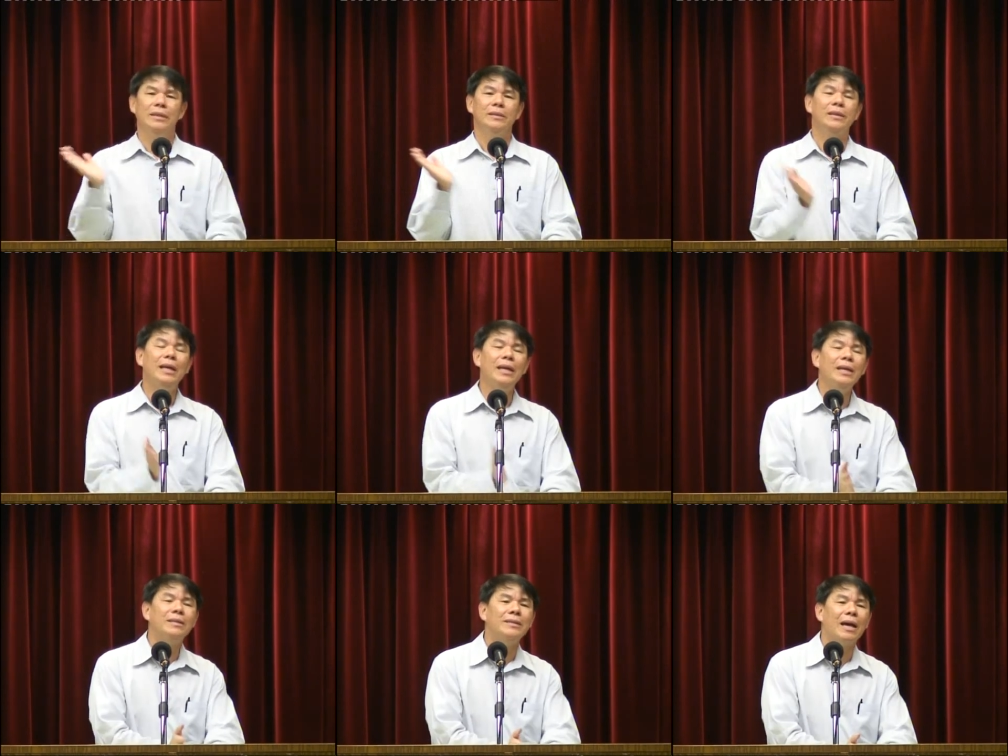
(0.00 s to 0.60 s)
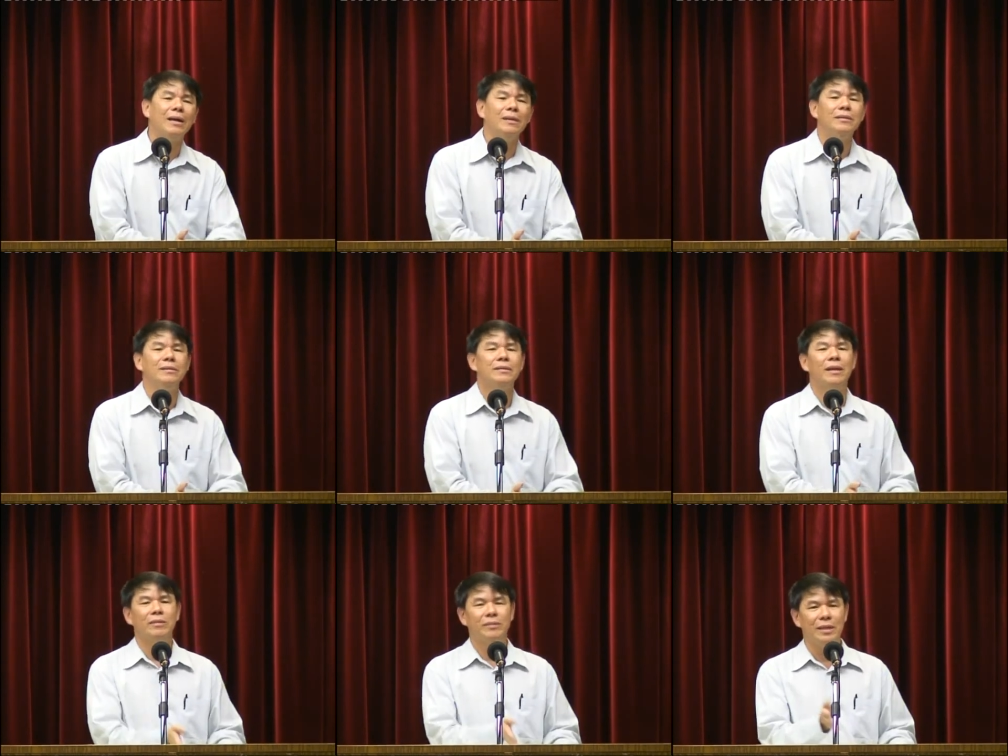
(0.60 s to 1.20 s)
第一章
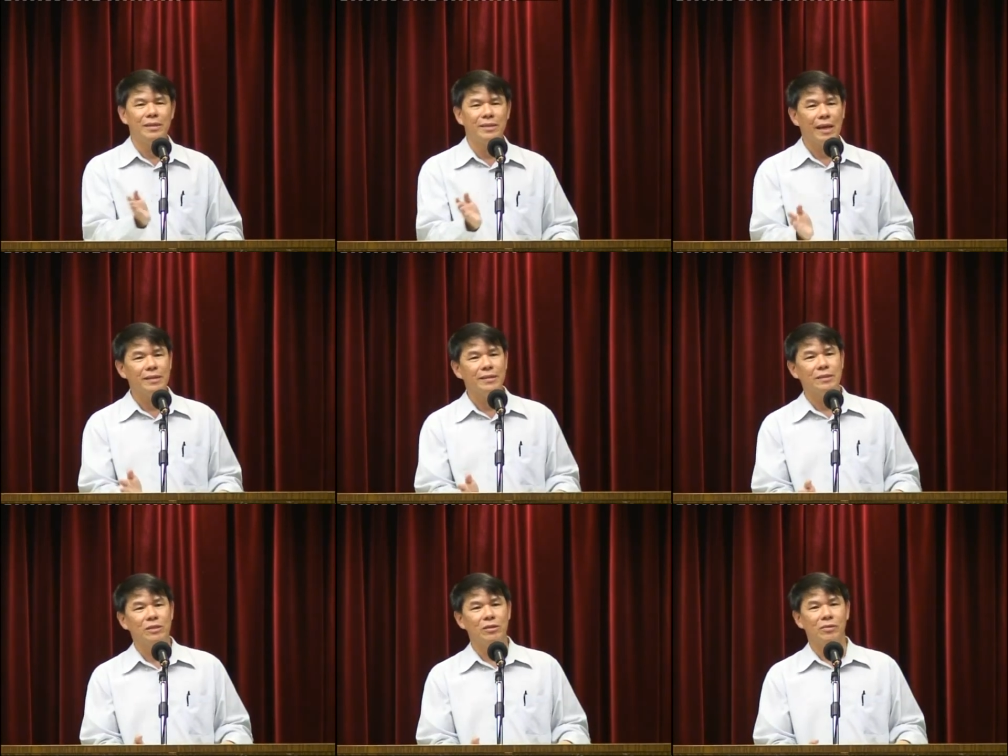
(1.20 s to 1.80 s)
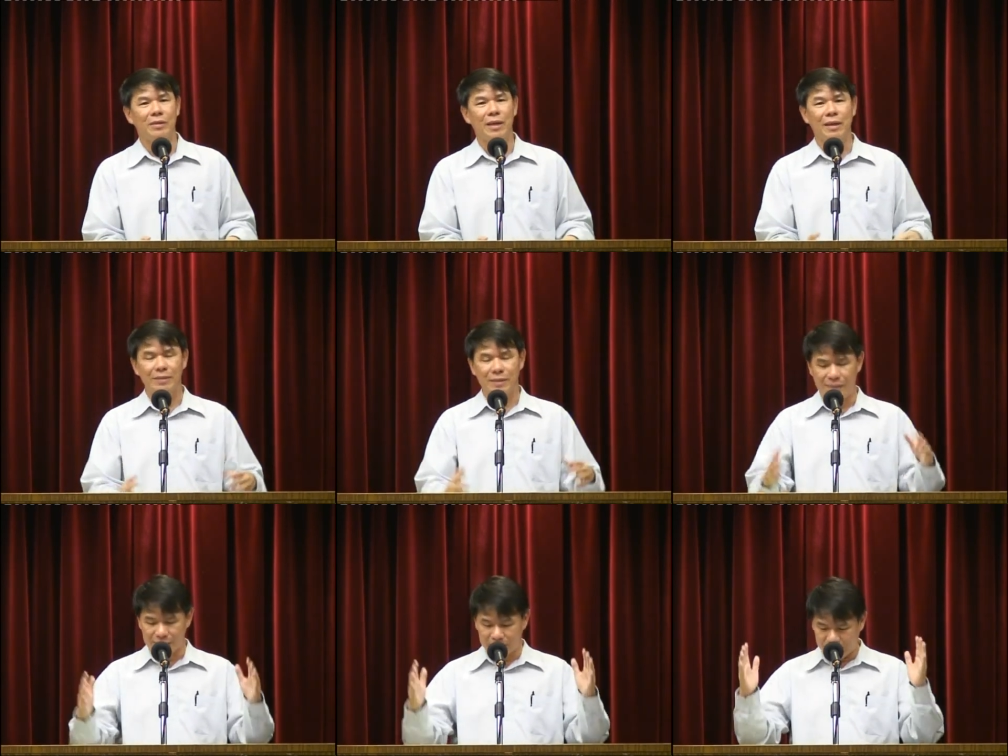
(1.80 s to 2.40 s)
到第三十九章
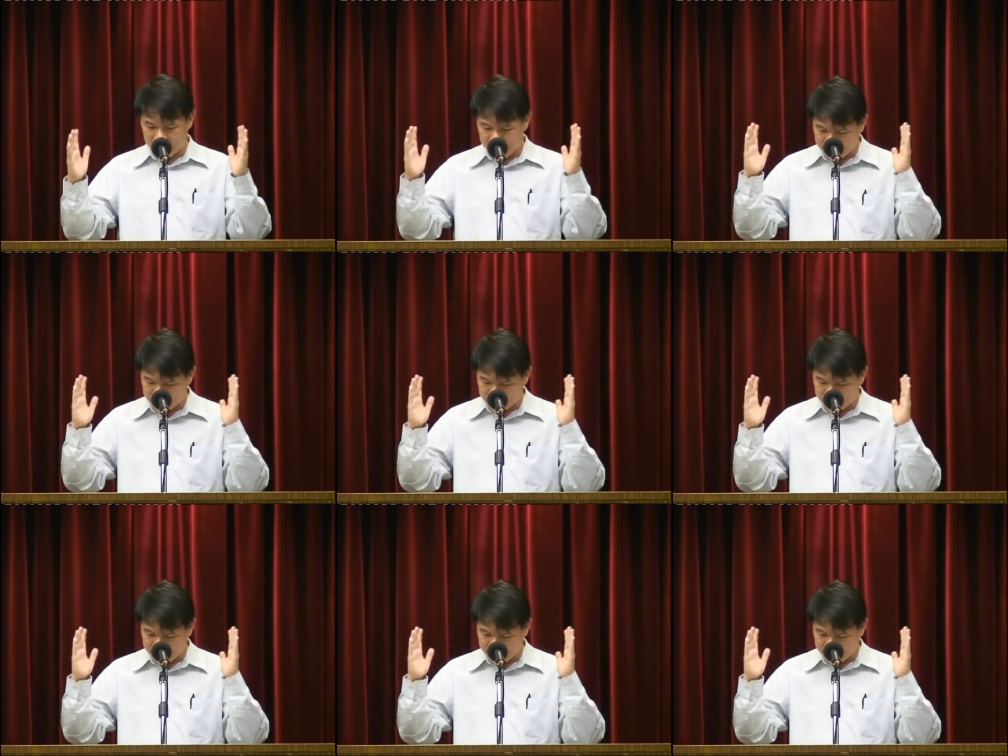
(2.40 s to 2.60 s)
是一第